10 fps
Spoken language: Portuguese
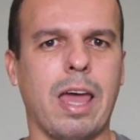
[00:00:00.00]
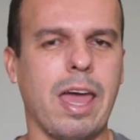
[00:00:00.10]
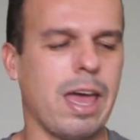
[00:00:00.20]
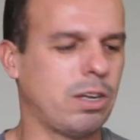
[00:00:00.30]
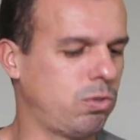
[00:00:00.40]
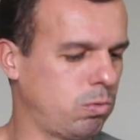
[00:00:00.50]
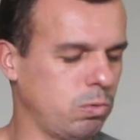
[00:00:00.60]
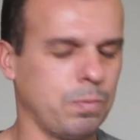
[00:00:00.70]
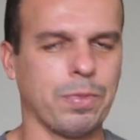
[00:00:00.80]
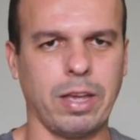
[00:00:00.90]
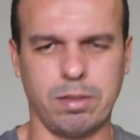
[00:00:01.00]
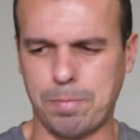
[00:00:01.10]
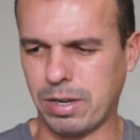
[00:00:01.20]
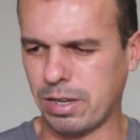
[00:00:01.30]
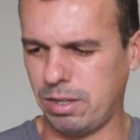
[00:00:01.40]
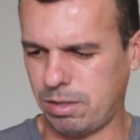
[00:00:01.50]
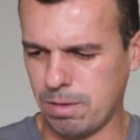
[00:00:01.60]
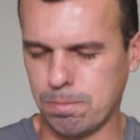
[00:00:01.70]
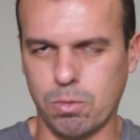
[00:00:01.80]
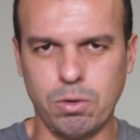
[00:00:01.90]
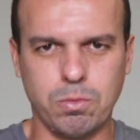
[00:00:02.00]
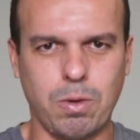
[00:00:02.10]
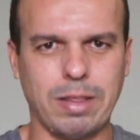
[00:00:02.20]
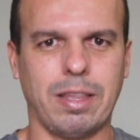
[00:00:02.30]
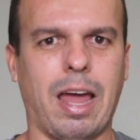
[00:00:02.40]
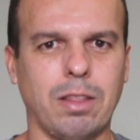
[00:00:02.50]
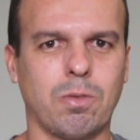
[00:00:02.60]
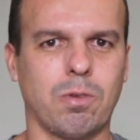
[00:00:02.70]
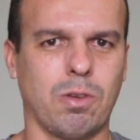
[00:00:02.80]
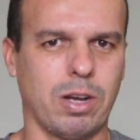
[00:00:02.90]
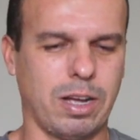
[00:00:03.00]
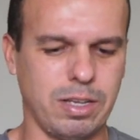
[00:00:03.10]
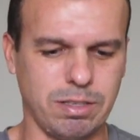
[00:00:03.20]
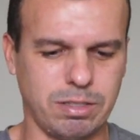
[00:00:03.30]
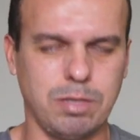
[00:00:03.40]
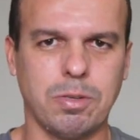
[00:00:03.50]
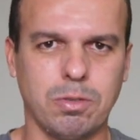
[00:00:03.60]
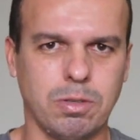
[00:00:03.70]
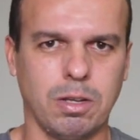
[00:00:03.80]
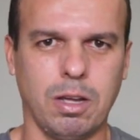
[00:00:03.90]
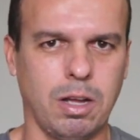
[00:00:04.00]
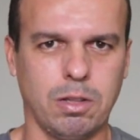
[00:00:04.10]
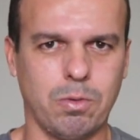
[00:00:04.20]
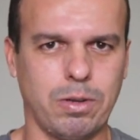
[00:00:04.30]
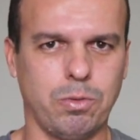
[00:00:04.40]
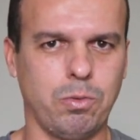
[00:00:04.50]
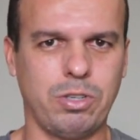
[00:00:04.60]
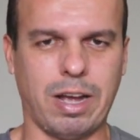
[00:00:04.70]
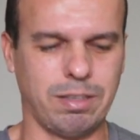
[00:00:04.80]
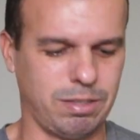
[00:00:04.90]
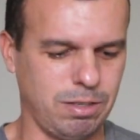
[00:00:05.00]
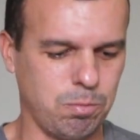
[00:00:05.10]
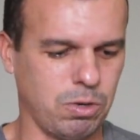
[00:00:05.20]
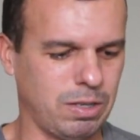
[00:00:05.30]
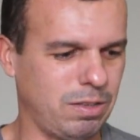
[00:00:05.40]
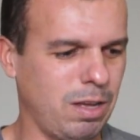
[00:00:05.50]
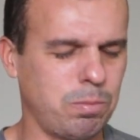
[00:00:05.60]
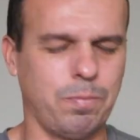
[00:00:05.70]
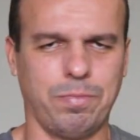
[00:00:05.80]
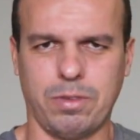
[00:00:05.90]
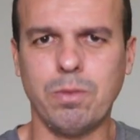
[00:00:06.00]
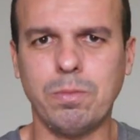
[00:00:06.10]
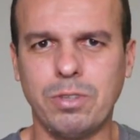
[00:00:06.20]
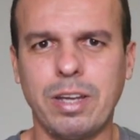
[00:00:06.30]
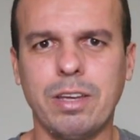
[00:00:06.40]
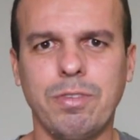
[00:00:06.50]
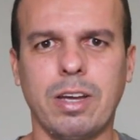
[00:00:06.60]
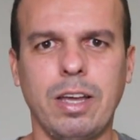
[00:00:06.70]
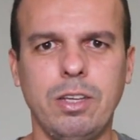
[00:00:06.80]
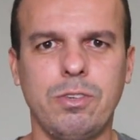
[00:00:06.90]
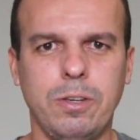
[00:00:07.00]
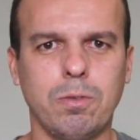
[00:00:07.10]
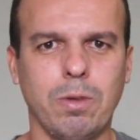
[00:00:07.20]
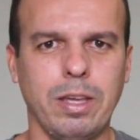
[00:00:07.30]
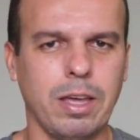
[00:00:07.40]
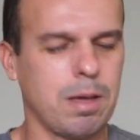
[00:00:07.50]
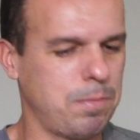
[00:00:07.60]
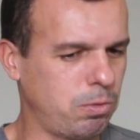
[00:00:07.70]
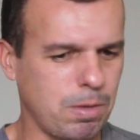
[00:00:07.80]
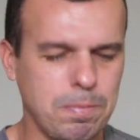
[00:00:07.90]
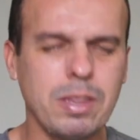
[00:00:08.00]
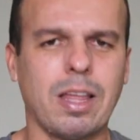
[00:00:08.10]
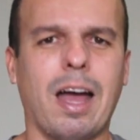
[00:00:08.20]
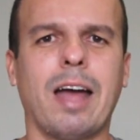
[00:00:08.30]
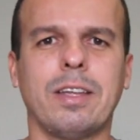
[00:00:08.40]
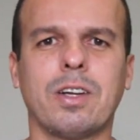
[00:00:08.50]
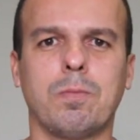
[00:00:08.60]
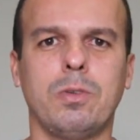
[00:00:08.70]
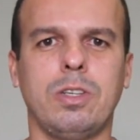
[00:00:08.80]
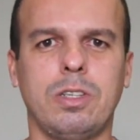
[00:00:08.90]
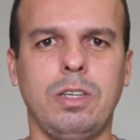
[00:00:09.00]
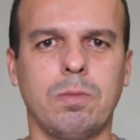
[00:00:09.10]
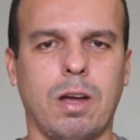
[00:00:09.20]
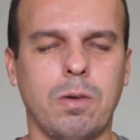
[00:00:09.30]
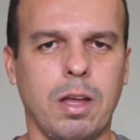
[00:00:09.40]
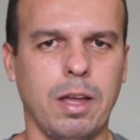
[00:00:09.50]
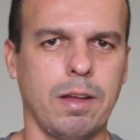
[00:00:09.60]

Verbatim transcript: LED, tudo. Aí você pega aquele trambolho quadrado e coloca ali em cima do, do, do chassi, por exemplo. Então já ia ficar ridículo aí. Mesmo que pintar, deixar bonitinho e tal.